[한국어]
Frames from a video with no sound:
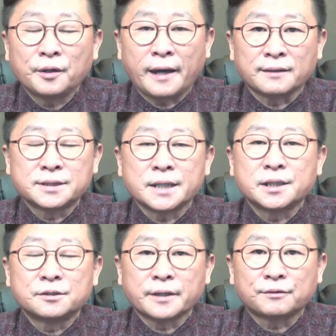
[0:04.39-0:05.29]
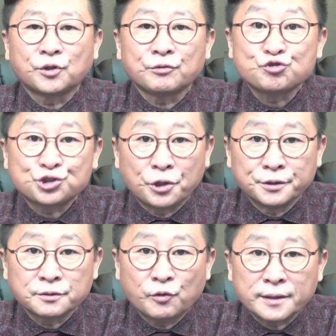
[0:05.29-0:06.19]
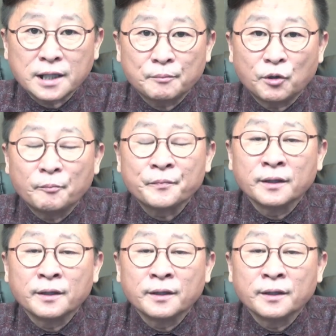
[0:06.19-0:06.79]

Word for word: 행세지를 했던 전과사범